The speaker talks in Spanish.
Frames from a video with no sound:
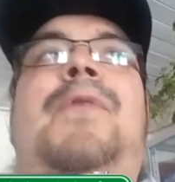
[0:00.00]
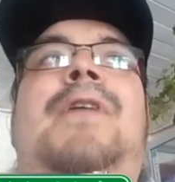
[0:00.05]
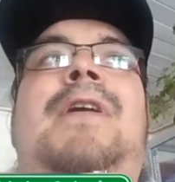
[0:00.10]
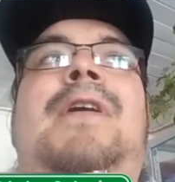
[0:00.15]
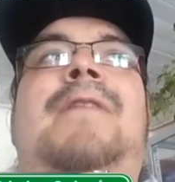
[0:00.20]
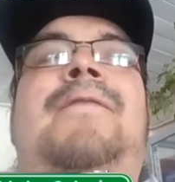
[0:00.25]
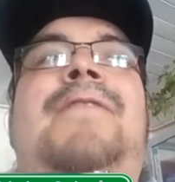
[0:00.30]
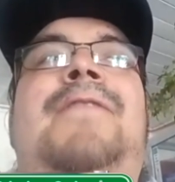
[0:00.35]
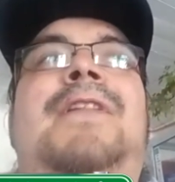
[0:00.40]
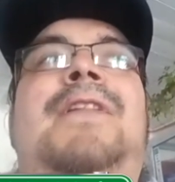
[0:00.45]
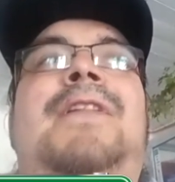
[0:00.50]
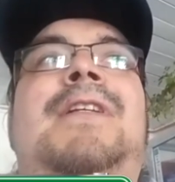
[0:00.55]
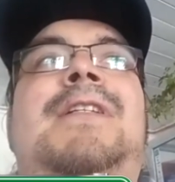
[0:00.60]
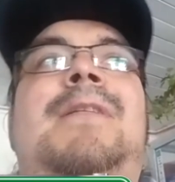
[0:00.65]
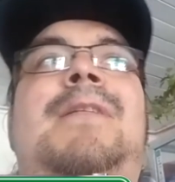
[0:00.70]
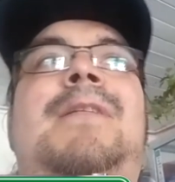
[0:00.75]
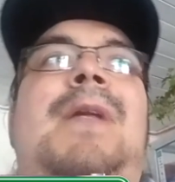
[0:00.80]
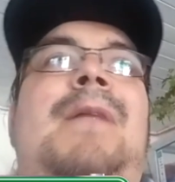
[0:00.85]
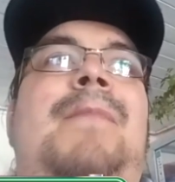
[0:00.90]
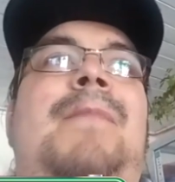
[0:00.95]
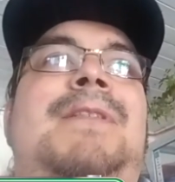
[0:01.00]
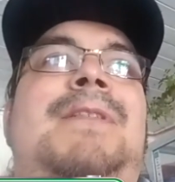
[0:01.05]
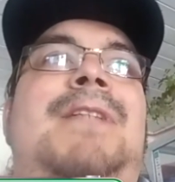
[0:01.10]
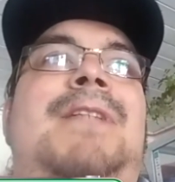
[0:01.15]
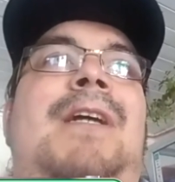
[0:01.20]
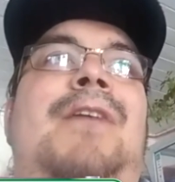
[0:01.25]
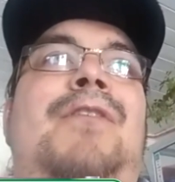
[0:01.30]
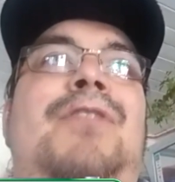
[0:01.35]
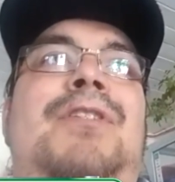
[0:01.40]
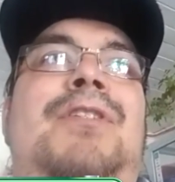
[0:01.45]
el fin de semana
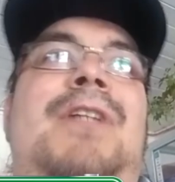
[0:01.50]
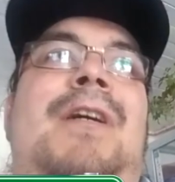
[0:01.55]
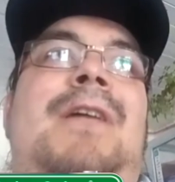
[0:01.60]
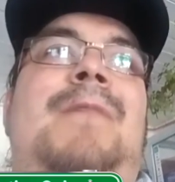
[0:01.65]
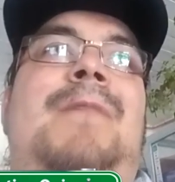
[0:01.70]
pasado ya